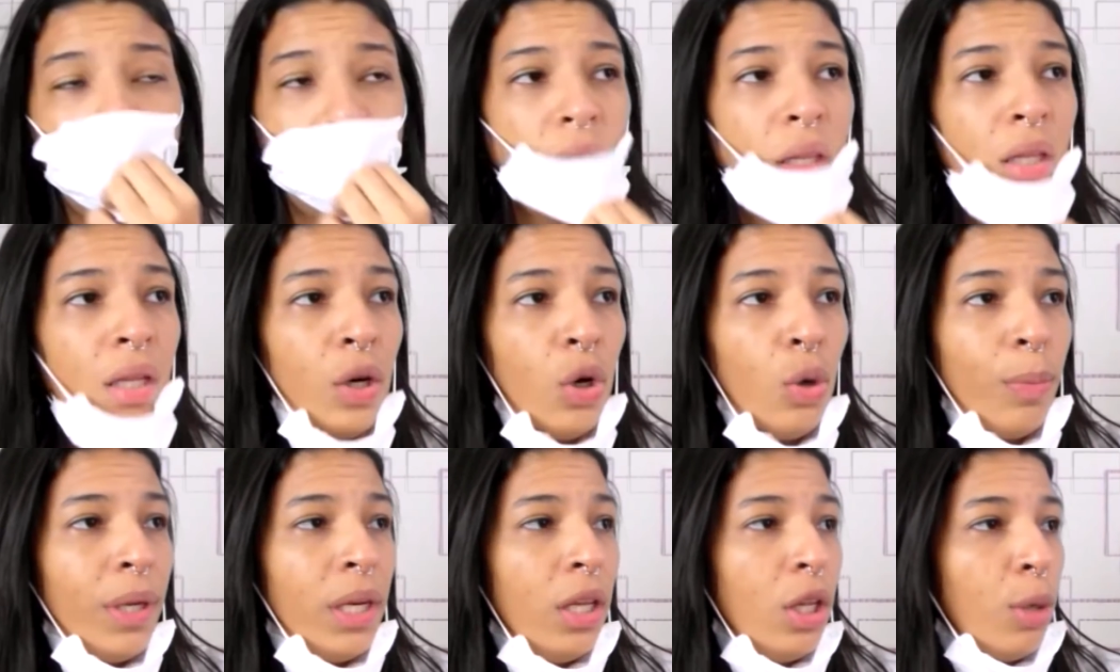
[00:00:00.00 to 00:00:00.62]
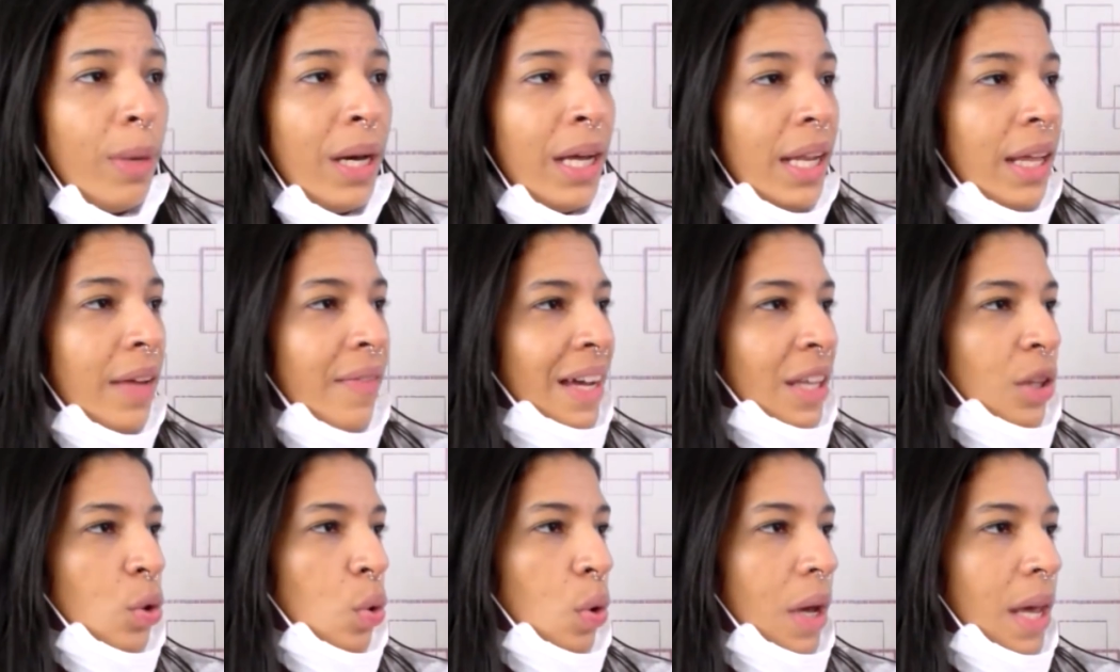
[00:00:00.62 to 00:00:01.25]
Não, menino, mas nem
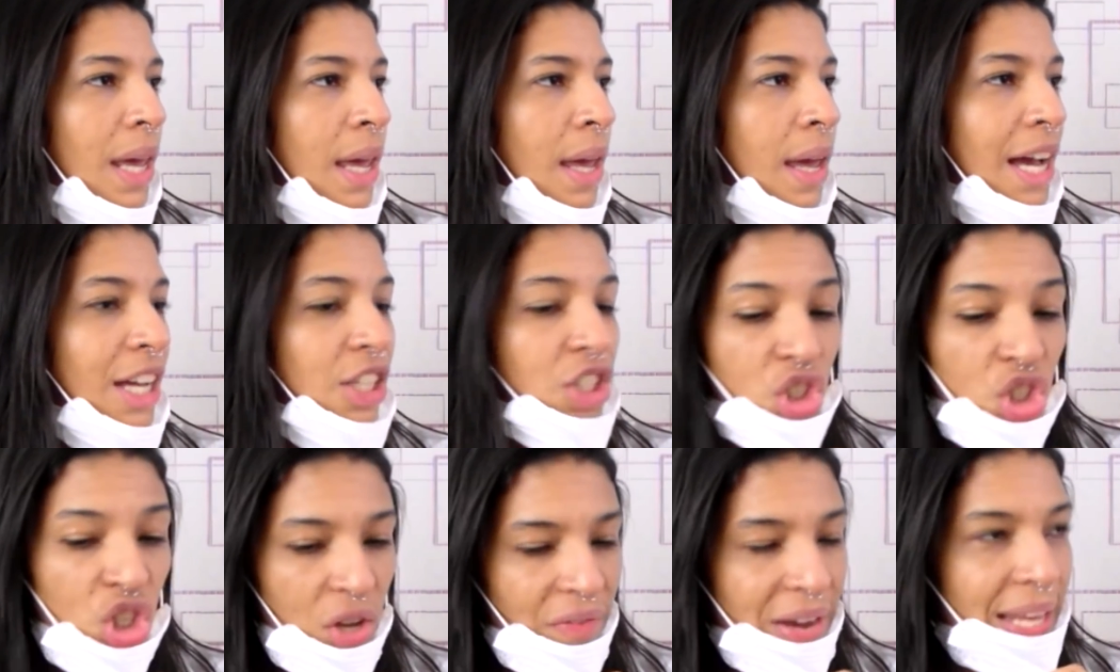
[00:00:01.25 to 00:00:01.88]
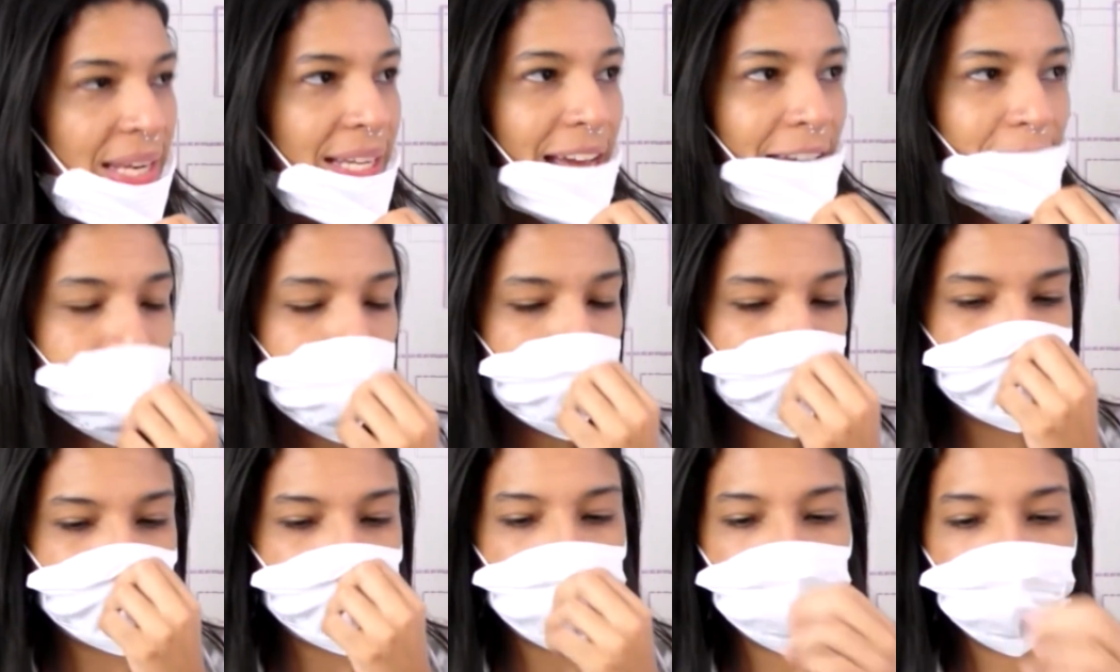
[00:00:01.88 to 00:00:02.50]
vai doer. A gente só vai ligar isso
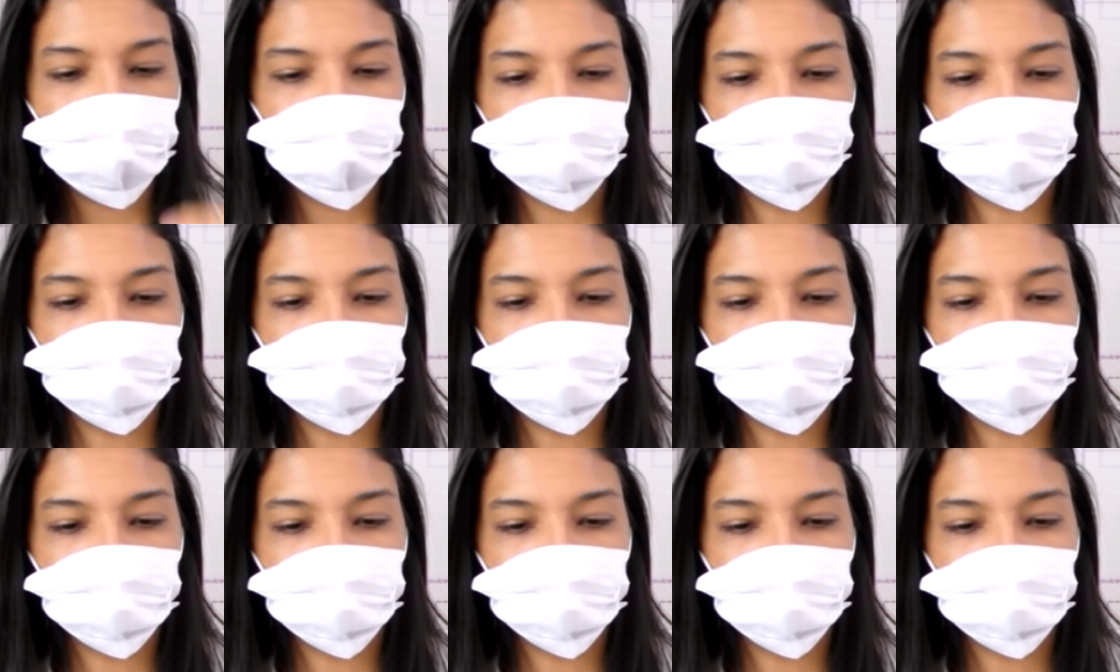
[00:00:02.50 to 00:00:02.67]
aqui, ó.